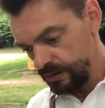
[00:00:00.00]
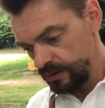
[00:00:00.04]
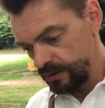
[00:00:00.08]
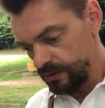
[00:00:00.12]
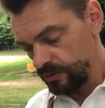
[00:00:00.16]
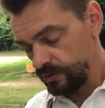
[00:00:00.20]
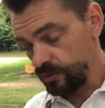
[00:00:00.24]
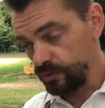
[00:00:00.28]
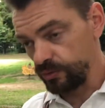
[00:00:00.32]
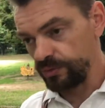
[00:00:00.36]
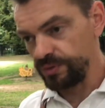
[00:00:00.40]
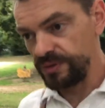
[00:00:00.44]

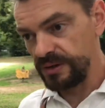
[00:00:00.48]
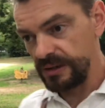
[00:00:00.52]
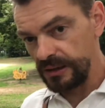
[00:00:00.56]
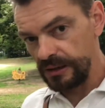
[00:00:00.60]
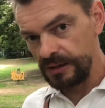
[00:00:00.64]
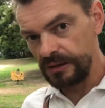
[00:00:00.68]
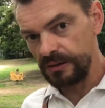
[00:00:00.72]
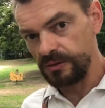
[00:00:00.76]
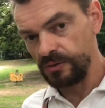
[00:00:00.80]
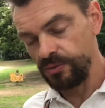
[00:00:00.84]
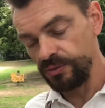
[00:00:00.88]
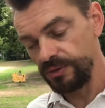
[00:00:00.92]
Donc
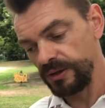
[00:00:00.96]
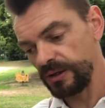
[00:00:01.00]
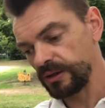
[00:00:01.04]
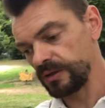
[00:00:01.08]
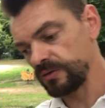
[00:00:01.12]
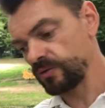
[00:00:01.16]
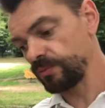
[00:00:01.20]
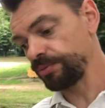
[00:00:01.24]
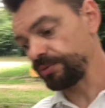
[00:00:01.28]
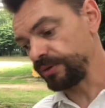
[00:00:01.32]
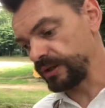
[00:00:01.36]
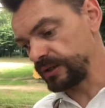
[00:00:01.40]
c'est l'une des
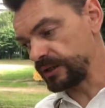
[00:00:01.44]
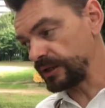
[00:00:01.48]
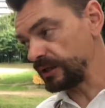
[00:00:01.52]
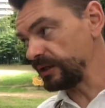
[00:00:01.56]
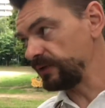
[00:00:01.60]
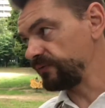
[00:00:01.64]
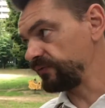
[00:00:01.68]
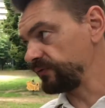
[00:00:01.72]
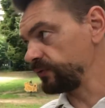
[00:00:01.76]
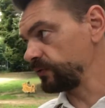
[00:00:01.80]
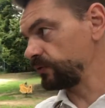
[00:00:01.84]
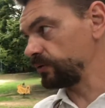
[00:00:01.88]
raisons pour lesquelles il
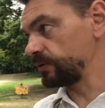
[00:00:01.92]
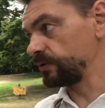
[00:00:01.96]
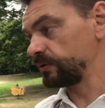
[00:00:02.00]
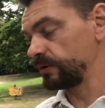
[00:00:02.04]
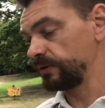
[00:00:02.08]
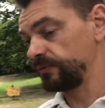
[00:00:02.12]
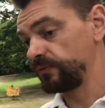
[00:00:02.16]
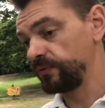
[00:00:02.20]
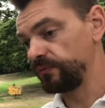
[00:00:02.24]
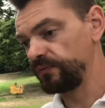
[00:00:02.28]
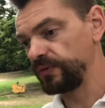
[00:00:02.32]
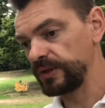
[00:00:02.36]
faut, il
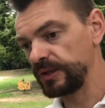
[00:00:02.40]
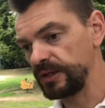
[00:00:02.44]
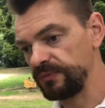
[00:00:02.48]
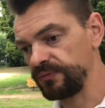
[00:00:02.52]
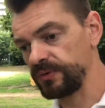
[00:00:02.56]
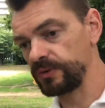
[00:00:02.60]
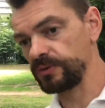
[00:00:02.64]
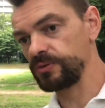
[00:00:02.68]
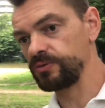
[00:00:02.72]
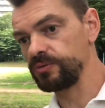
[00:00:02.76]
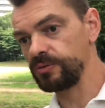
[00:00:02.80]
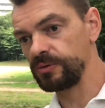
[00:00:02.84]
faut faire de la
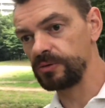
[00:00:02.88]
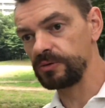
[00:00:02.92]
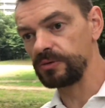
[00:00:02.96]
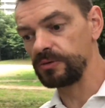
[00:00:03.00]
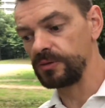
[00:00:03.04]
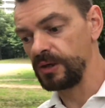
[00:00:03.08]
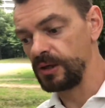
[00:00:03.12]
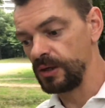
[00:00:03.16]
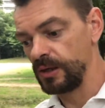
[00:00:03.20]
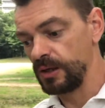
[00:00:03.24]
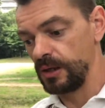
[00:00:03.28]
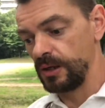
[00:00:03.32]
France une,
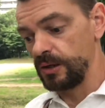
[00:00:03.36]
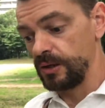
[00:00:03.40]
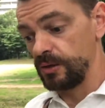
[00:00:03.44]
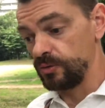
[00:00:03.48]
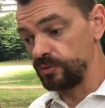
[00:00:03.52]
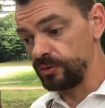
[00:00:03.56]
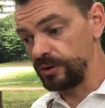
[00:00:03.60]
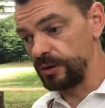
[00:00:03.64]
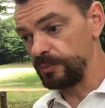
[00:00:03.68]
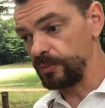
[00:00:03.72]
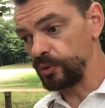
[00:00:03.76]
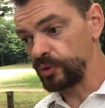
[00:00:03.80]

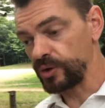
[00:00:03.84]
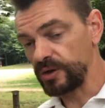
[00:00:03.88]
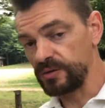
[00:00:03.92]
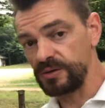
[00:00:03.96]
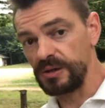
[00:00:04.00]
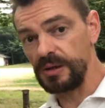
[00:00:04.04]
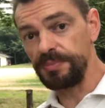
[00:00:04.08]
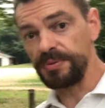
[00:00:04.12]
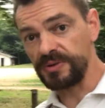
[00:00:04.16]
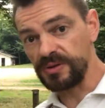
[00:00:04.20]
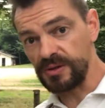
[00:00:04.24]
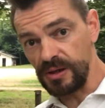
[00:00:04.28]

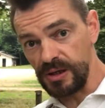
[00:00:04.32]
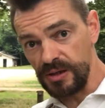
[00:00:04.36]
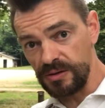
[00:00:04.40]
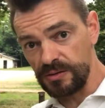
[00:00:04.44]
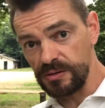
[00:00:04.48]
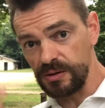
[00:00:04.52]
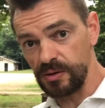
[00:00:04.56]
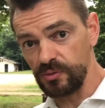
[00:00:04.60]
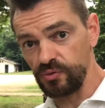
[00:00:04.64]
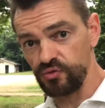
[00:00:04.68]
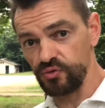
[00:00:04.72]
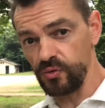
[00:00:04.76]
démocratie, parce qu'à
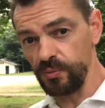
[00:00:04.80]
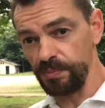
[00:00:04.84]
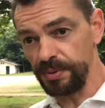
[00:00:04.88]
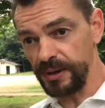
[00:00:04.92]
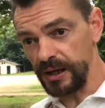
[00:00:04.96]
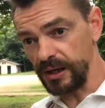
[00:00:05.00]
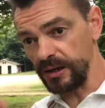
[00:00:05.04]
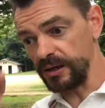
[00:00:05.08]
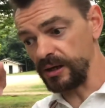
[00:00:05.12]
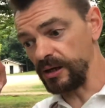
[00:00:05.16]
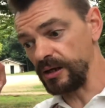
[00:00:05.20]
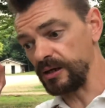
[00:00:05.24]
l'instant où je vous
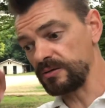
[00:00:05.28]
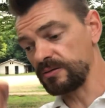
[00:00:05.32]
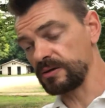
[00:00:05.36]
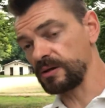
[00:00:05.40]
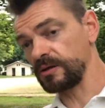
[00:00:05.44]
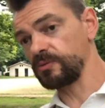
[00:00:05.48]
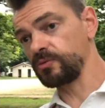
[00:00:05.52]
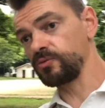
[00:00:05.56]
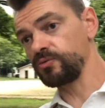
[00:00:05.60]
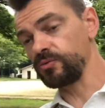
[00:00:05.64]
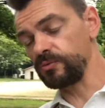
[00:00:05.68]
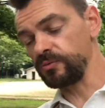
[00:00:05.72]
parle, à
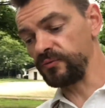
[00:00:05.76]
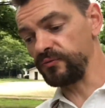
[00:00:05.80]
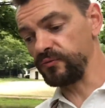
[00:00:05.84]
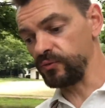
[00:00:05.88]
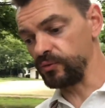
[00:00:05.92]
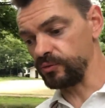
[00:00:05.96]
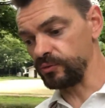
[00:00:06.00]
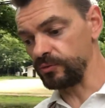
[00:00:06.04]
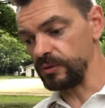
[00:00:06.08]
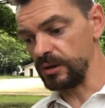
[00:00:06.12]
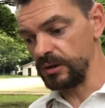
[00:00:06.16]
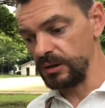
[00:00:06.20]
l'instant où
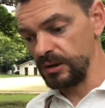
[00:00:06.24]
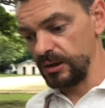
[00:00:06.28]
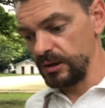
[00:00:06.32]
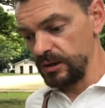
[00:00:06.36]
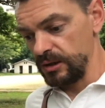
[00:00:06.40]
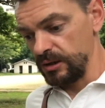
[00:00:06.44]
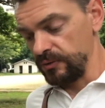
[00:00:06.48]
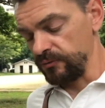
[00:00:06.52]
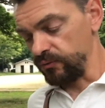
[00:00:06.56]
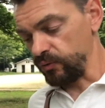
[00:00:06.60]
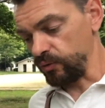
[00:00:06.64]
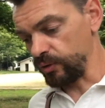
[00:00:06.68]
vous,
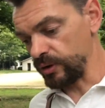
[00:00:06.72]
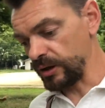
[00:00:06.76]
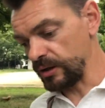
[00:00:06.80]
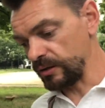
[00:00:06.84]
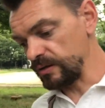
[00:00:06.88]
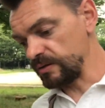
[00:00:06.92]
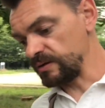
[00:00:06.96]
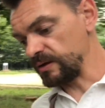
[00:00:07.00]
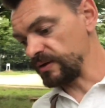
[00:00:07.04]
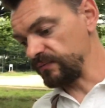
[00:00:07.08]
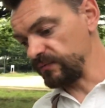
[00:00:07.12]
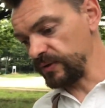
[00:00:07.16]
regardez
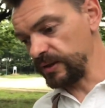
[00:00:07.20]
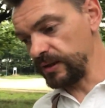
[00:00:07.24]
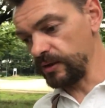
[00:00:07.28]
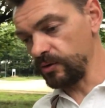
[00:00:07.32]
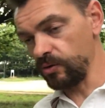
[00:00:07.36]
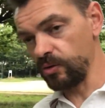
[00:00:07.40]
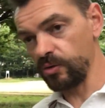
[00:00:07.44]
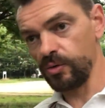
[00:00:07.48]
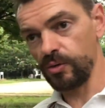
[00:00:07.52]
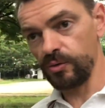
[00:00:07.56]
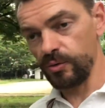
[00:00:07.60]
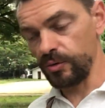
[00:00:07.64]
cette
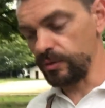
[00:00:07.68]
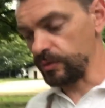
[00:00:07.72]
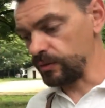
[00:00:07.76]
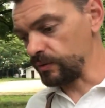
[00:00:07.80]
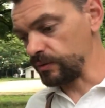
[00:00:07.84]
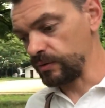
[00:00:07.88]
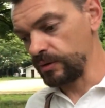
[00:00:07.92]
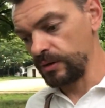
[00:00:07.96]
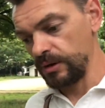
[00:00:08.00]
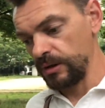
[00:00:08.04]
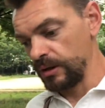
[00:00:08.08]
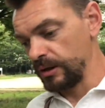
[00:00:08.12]
vidéo, euh,
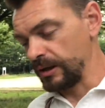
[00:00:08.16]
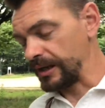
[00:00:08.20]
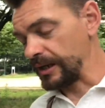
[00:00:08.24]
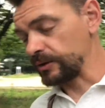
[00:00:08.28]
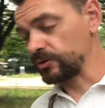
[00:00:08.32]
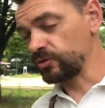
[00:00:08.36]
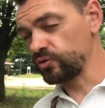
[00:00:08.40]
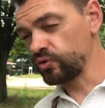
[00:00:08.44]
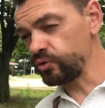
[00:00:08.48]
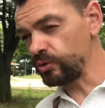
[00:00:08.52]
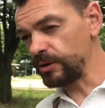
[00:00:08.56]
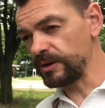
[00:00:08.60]
à
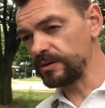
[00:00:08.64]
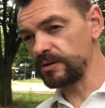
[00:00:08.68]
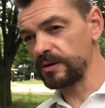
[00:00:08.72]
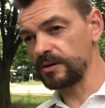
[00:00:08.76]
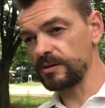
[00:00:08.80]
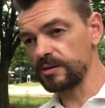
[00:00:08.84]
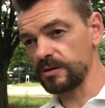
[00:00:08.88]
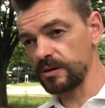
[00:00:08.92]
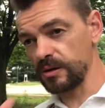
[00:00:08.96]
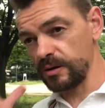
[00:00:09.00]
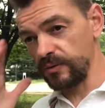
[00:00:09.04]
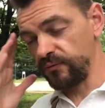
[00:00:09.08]
tous les
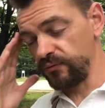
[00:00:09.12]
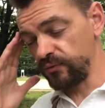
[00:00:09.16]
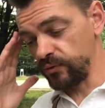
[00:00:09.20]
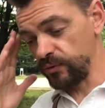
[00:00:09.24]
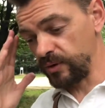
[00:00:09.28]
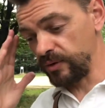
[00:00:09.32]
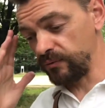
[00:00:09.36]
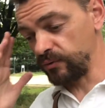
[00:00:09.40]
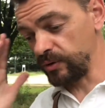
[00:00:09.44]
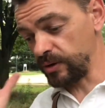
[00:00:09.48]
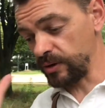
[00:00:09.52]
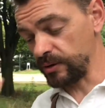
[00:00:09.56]
instants, il faut
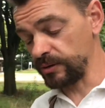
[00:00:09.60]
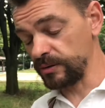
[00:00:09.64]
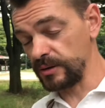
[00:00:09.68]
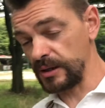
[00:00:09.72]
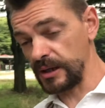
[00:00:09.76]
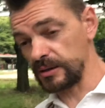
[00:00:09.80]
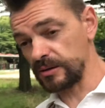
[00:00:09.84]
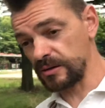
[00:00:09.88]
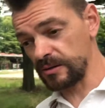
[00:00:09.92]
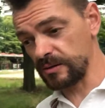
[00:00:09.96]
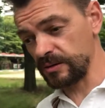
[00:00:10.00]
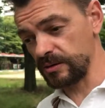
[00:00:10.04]
avoir en
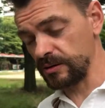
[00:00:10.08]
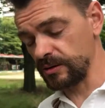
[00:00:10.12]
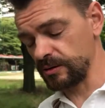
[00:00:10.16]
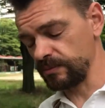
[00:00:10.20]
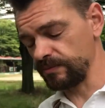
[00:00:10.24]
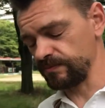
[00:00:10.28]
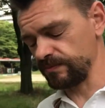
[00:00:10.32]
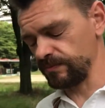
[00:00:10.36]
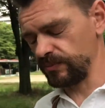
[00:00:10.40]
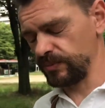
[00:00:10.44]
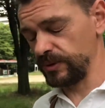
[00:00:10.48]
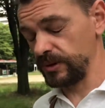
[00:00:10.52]
tête,
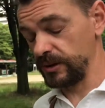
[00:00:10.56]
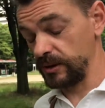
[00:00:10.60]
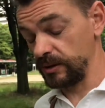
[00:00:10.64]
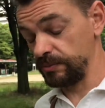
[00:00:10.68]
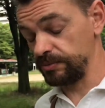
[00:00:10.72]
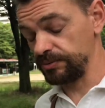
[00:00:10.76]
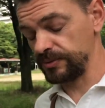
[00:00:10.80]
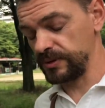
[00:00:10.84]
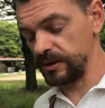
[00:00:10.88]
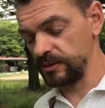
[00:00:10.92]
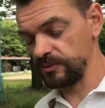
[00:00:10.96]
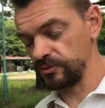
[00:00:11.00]
et
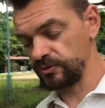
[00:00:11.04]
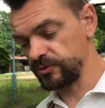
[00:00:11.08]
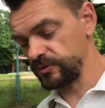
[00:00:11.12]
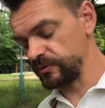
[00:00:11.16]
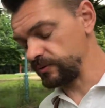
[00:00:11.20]
putain, je...